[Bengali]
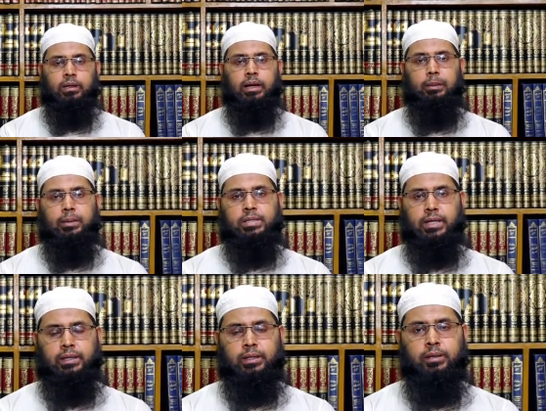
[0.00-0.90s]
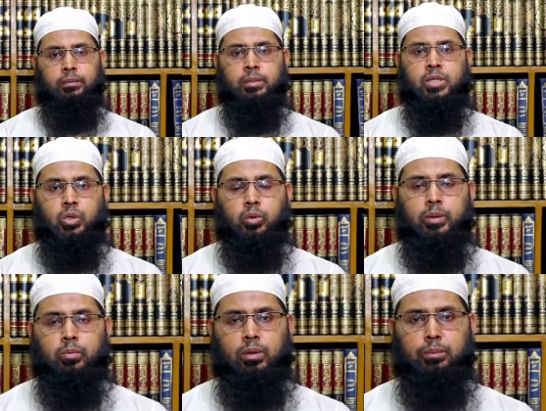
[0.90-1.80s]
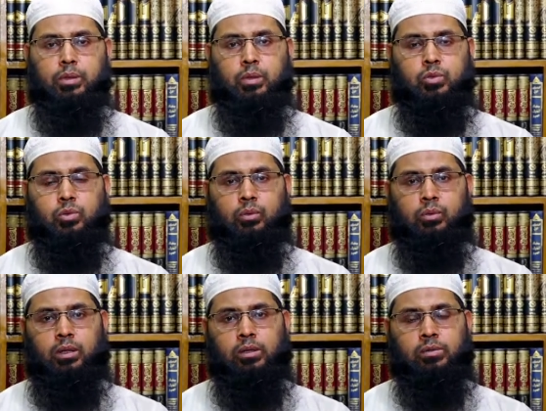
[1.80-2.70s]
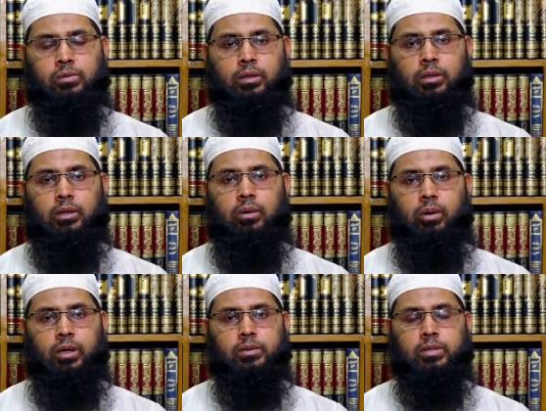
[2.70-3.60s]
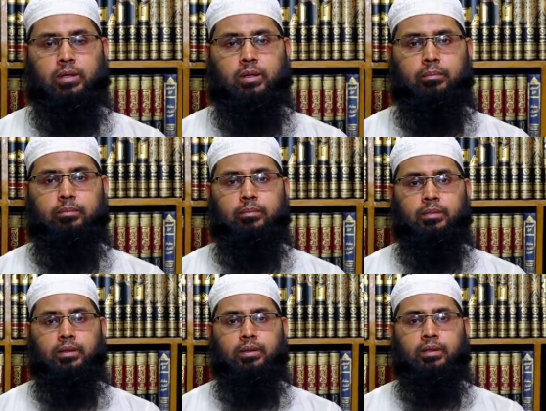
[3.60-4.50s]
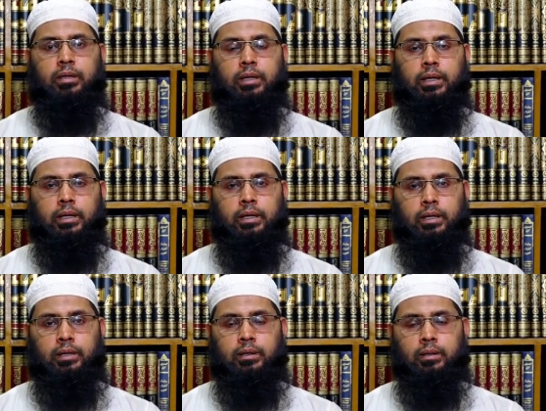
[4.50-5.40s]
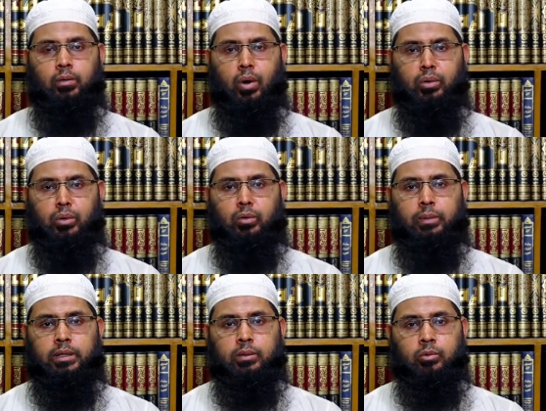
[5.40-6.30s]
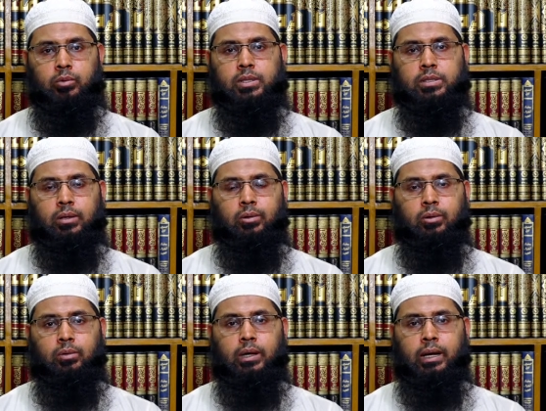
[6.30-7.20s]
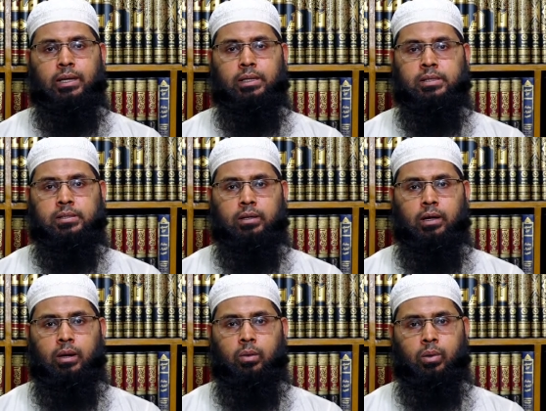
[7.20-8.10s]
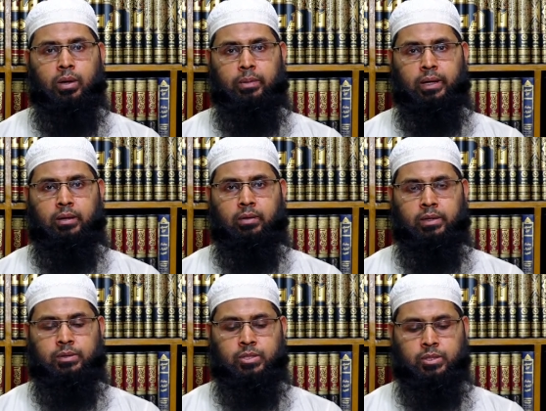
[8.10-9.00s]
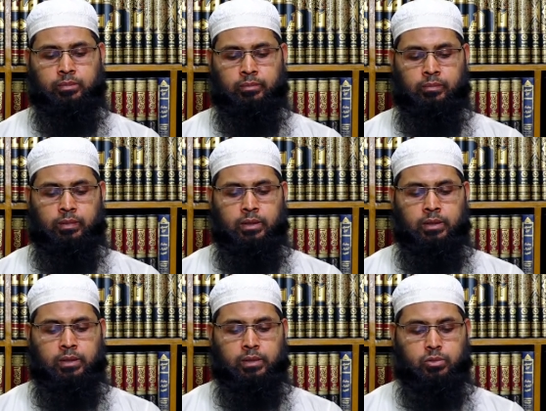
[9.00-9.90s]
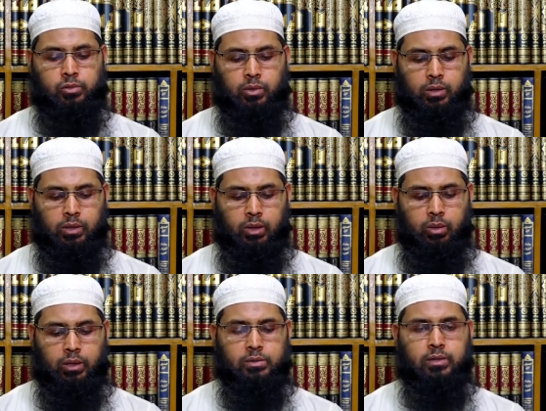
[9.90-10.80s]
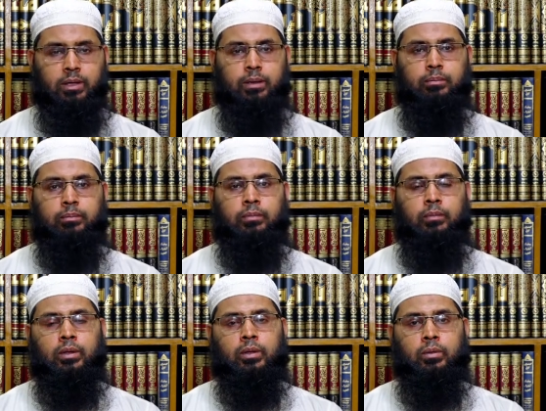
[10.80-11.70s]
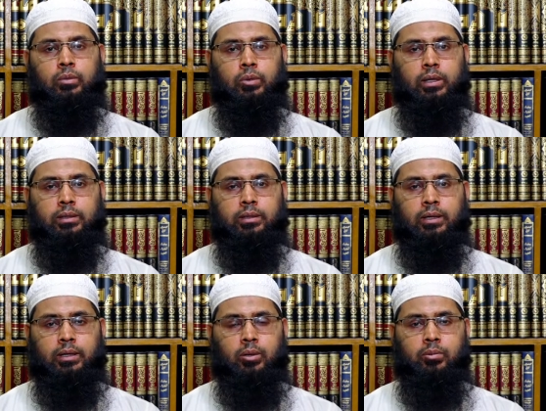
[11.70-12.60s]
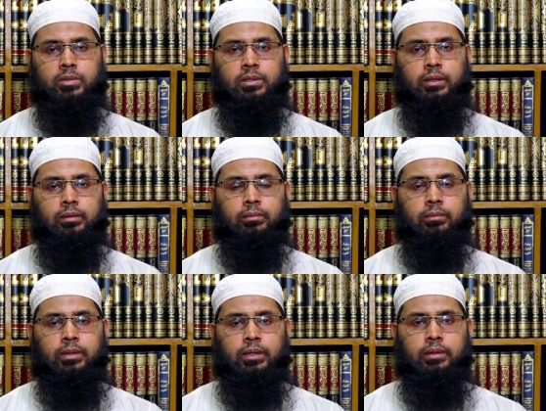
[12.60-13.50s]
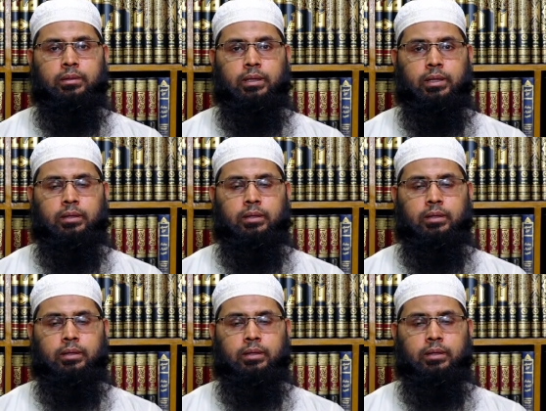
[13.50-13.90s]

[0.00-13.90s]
আমরা জানি বিশ্বনবী মোহাম্মদ রসুল্লাহ সাল্লাহ আলি সাল্লাম এর অন্যতম একটি মজিজা হলো আল ইসরা ওয়াল মিয়ারাজ রসুল সাল্লাহ আলি সাল্লাম দুনিয়াতে থাকা অবস্থায় তিনি